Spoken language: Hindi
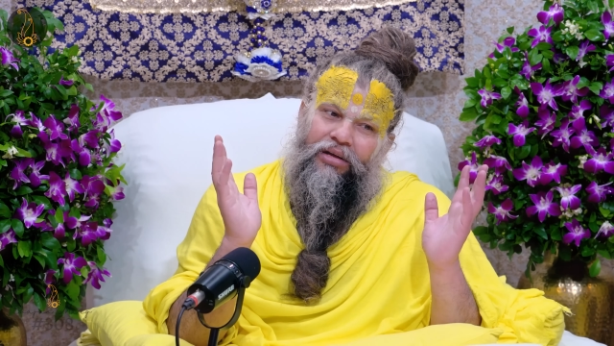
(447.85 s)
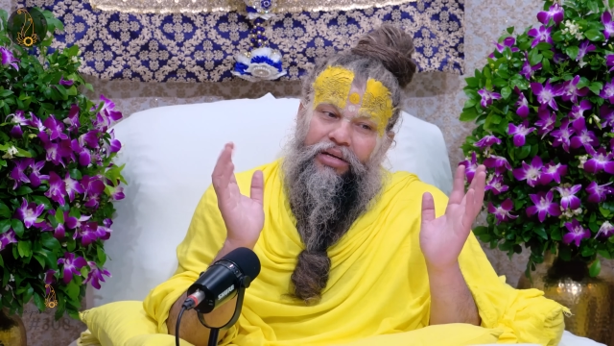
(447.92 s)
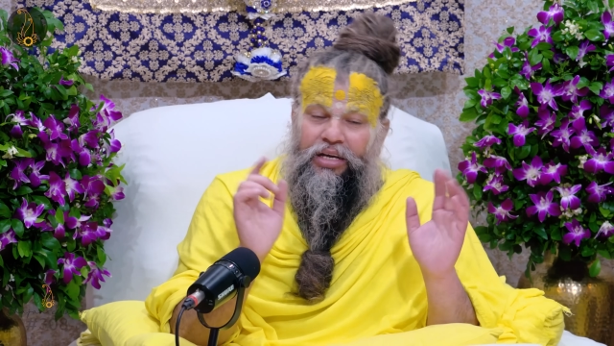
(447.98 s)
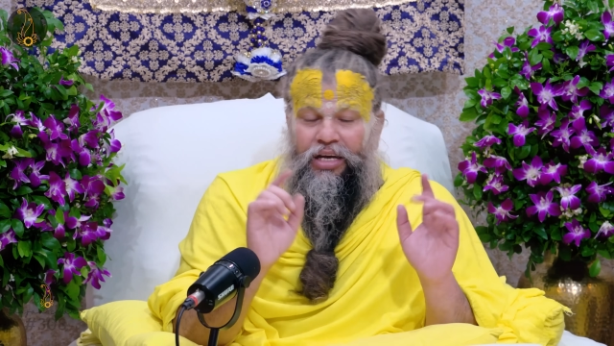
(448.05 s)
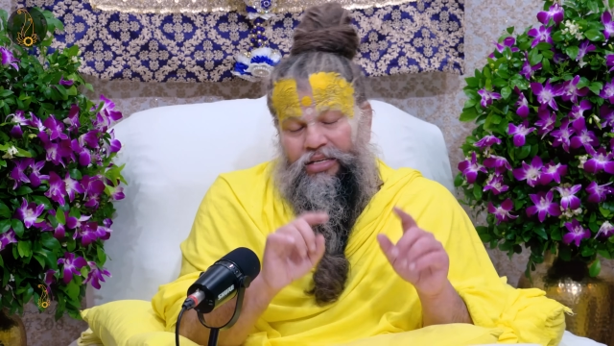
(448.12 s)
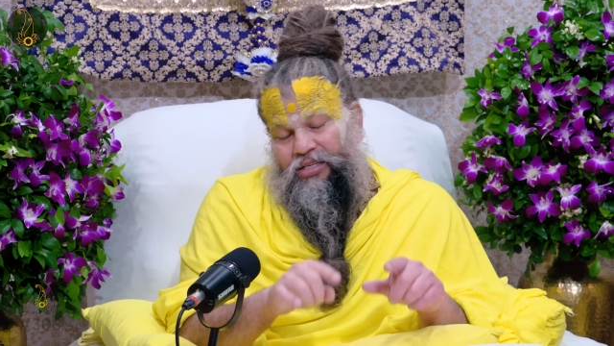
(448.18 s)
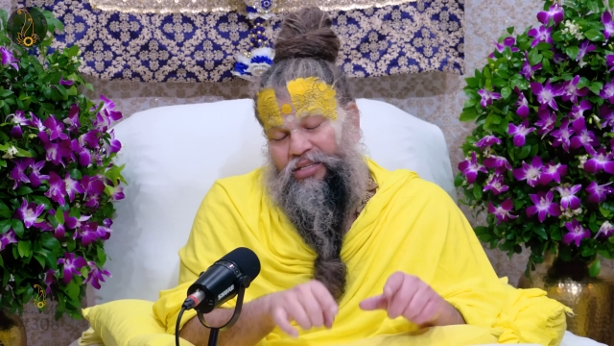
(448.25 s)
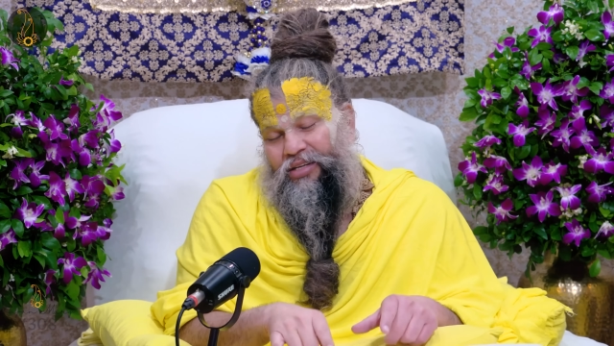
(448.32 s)

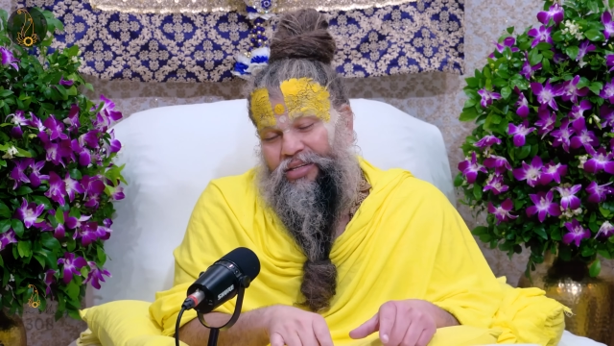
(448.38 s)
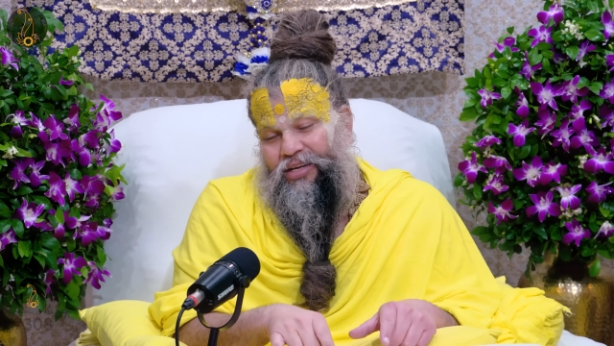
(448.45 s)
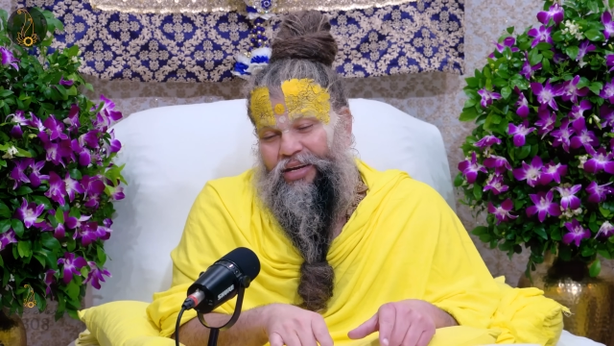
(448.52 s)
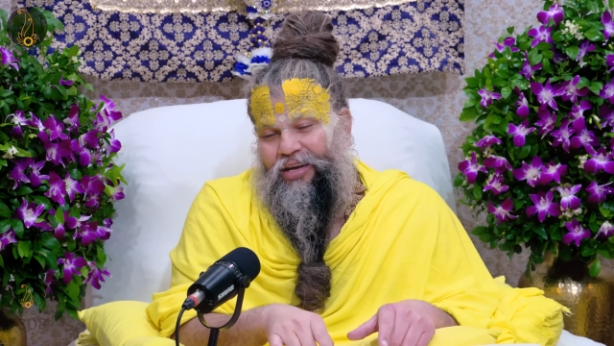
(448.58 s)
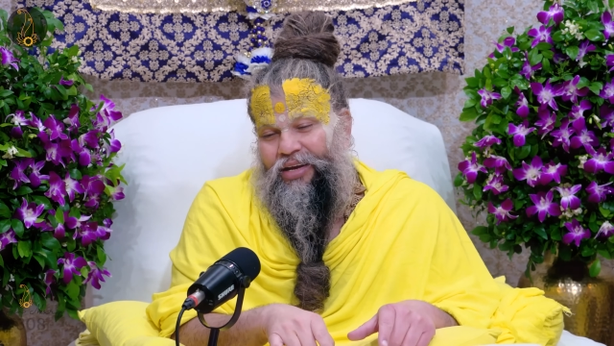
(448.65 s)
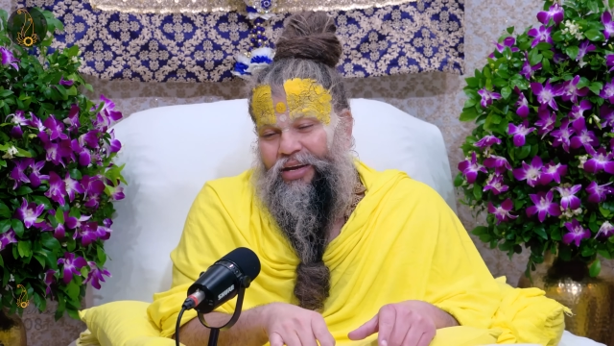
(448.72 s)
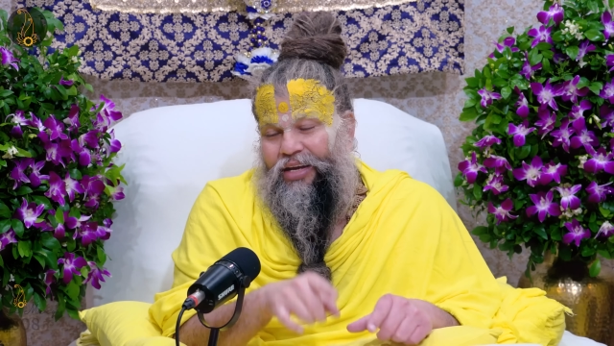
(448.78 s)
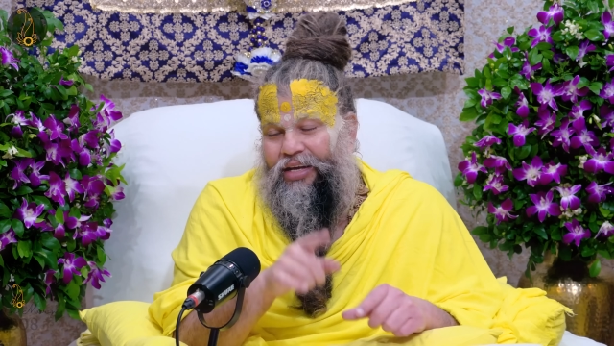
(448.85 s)
ये स्थिति
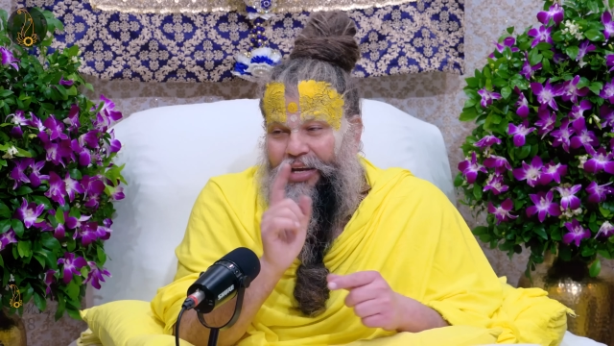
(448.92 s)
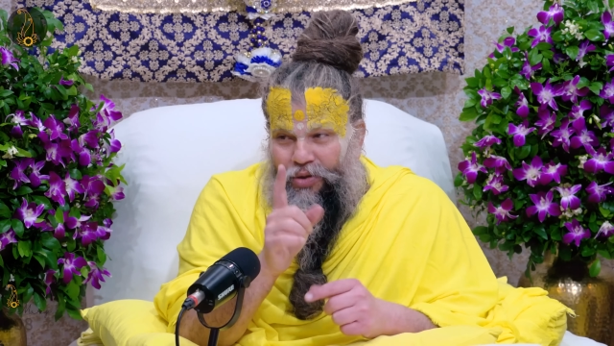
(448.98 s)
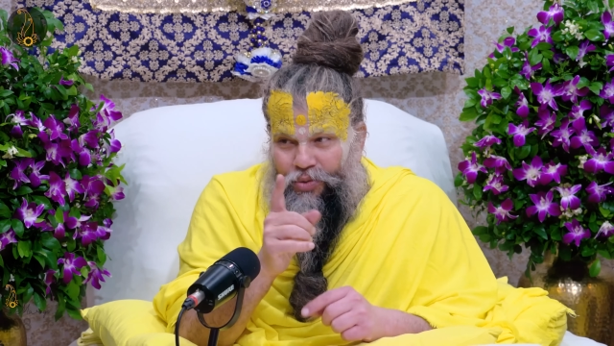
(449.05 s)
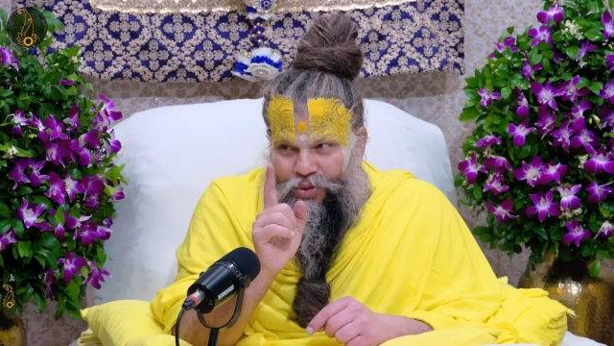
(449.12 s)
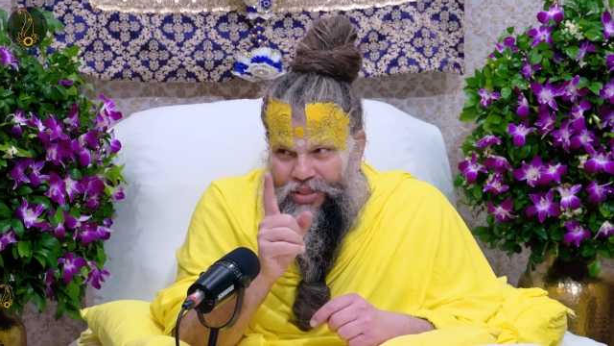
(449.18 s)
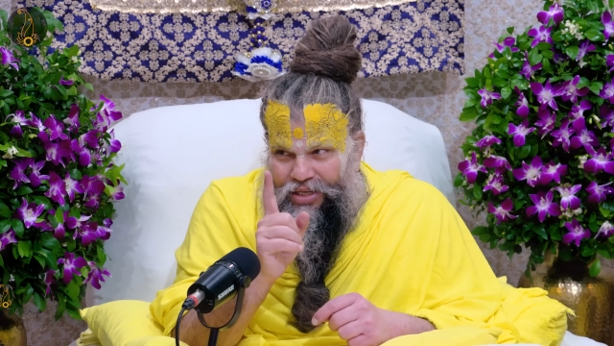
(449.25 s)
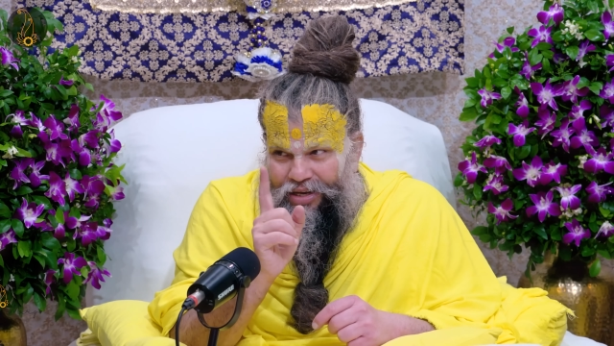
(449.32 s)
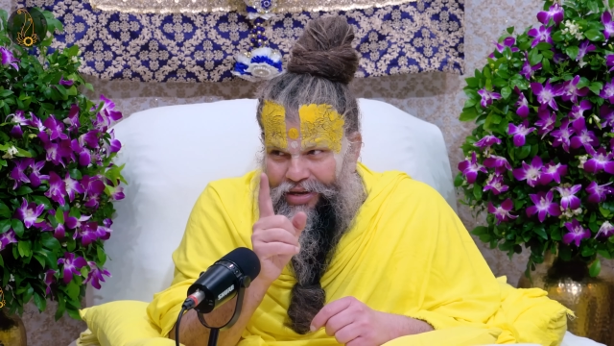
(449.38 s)
ये
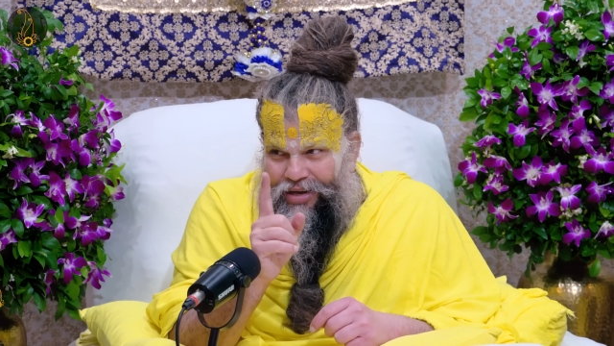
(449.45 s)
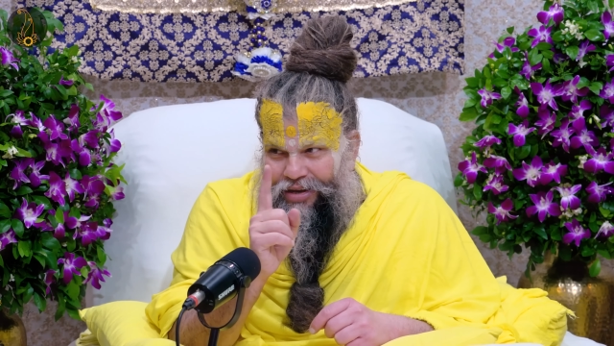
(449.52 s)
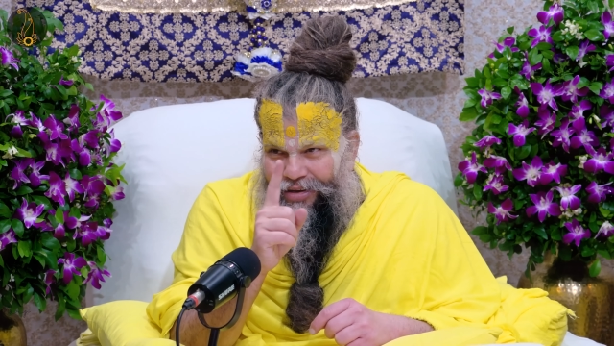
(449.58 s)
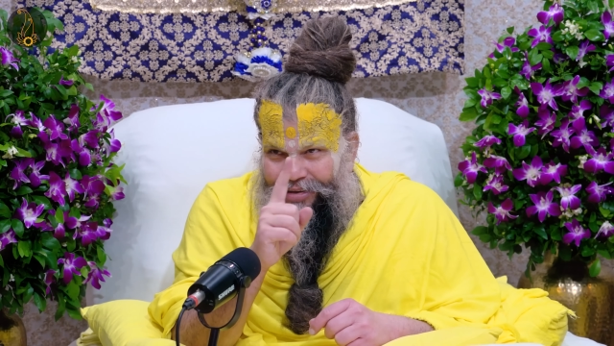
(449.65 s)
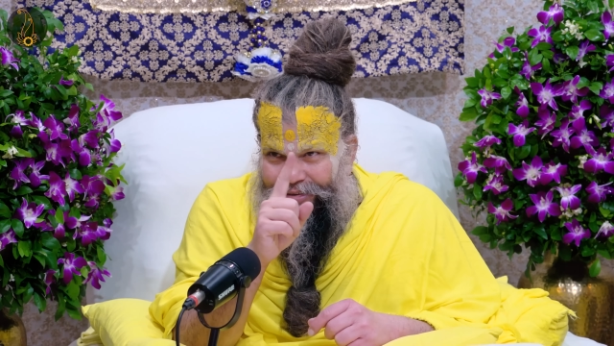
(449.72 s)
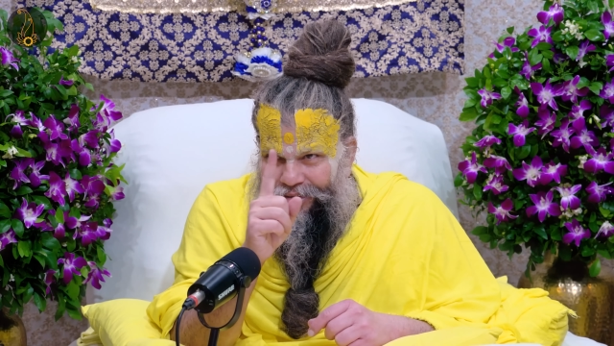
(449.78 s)
होती है